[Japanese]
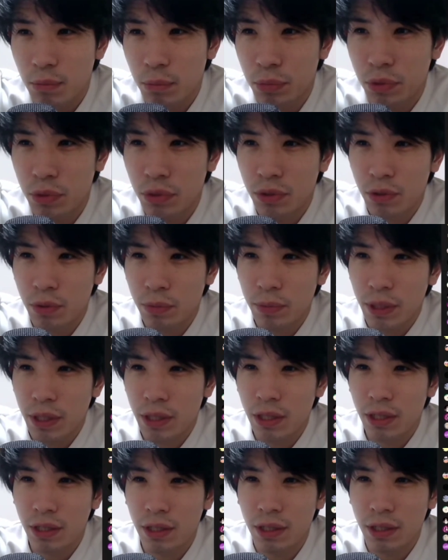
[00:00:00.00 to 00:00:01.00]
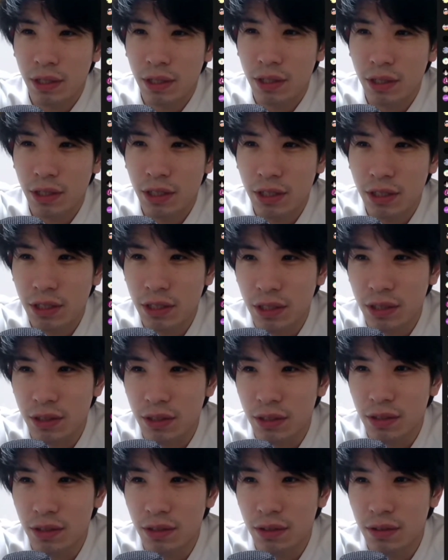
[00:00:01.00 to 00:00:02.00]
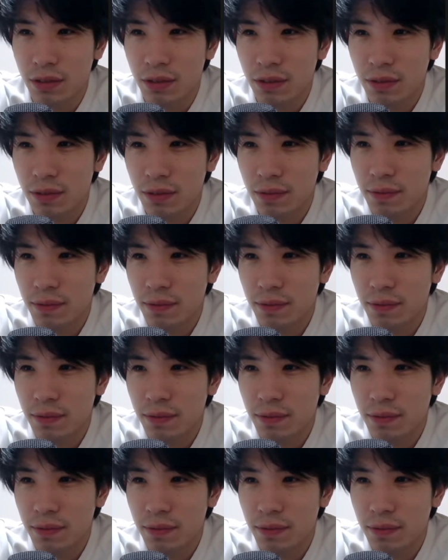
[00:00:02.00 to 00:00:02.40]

ブルロペに近いんじゃないかな